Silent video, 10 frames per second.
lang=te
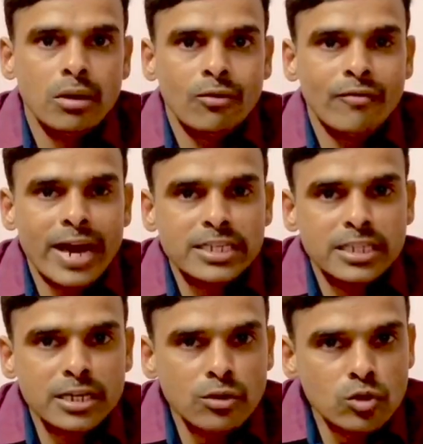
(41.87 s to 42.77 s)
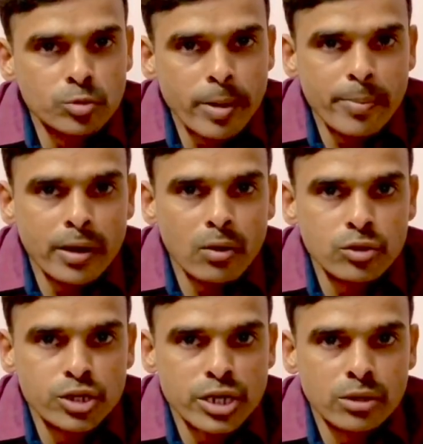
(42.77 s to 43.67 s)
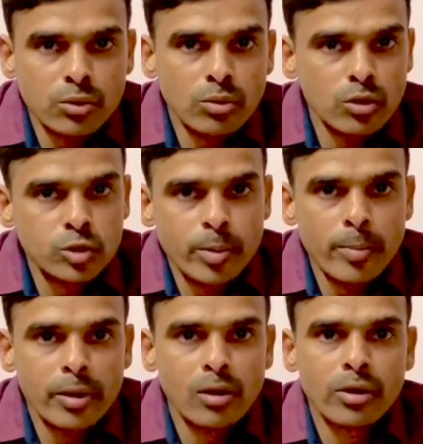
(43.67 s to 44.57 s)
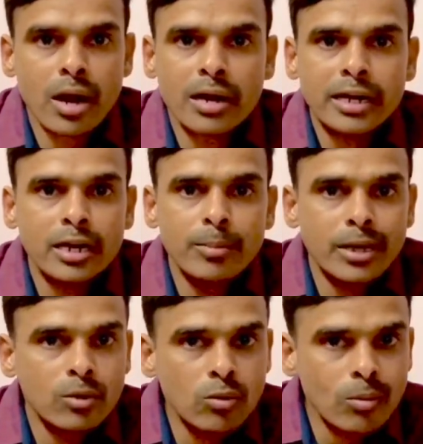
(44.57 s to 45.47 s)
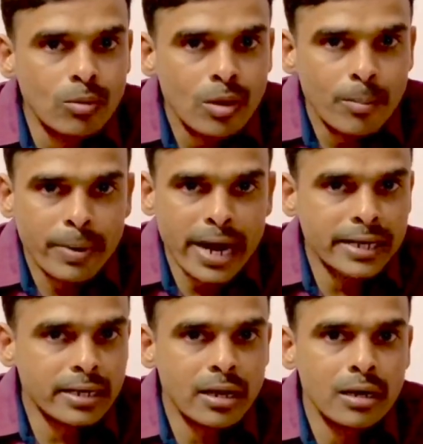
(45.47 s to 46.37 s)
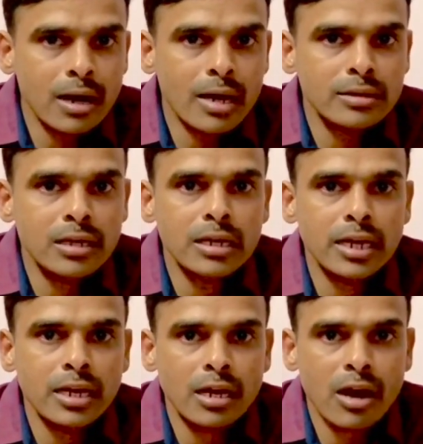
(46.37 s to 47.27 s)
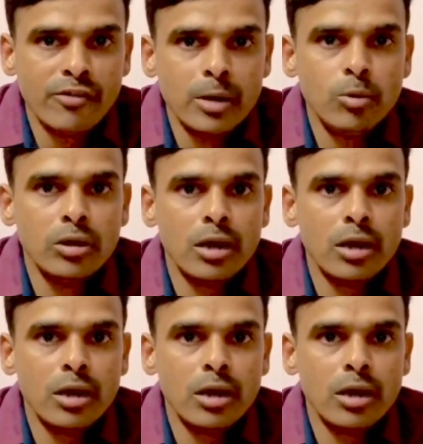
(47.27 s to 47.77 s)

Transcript: వ్యాక్సిన్ న్యూస్ పేపర్లో వచ్చినట్టు న్యూస్ పేపర్లో రాగానే మనకు ప్రాక్టికల్గా అందరికీ అవైలబుల్గా